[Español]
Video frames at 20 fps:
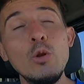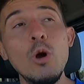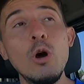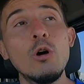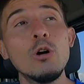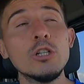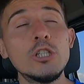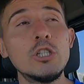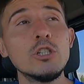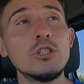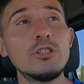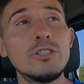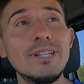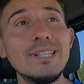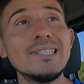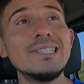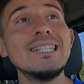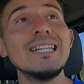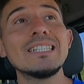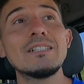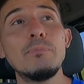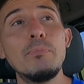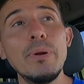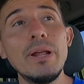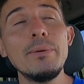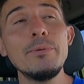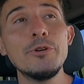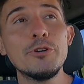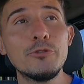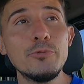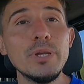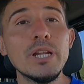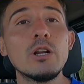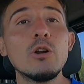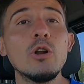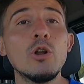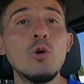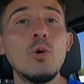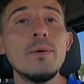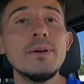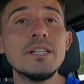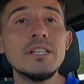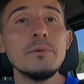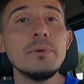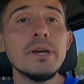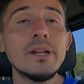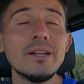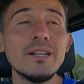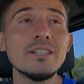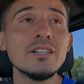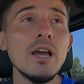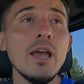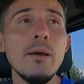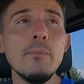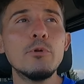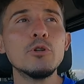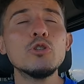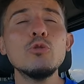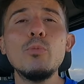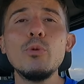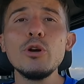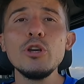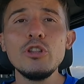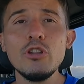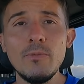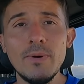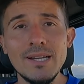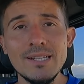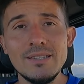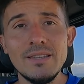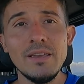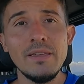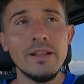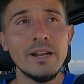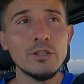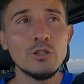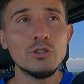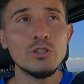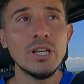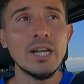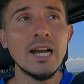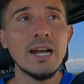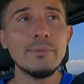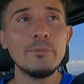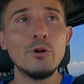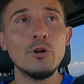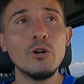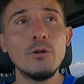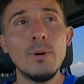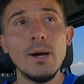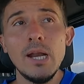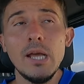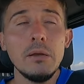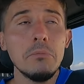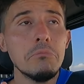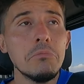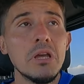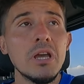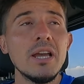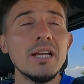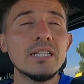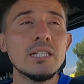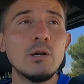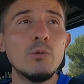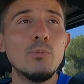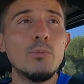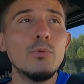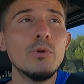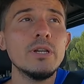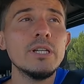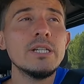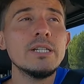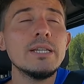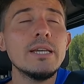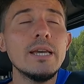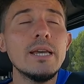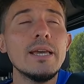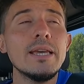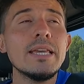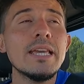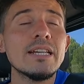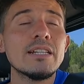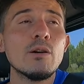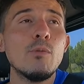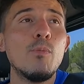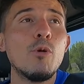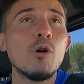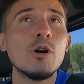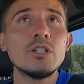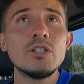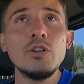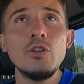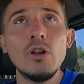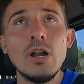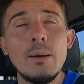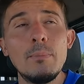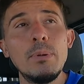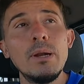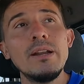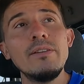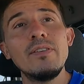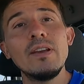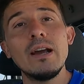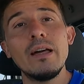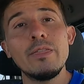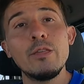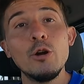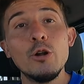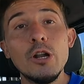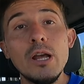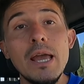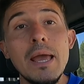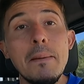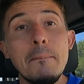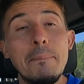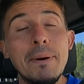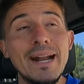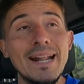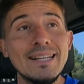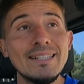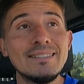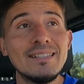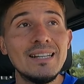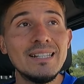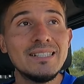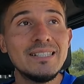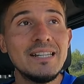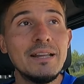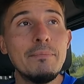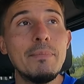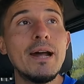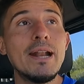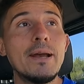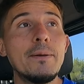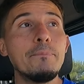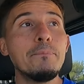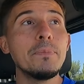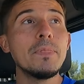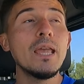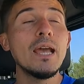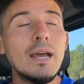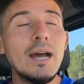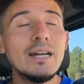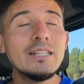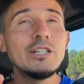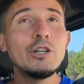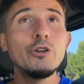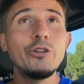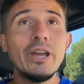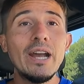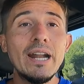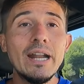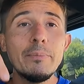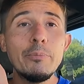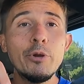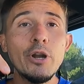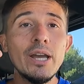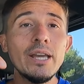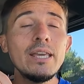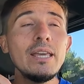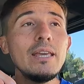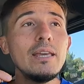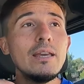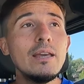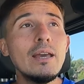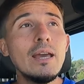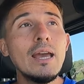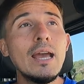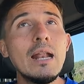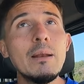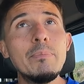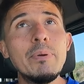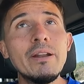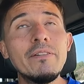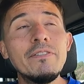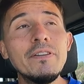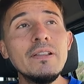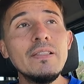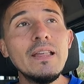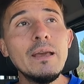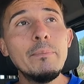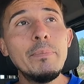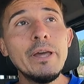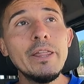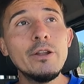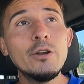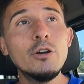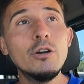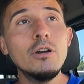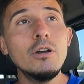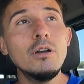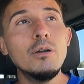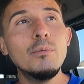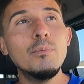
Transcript: y luego estos tres días previos, miércoles, jueves y viernes, pues un poquito más de hidratos de carbono, ¿vale? y, y, esa un poco ha sido la planificación para esta semana. Así que os dejaré por aquí el perfil de Pedro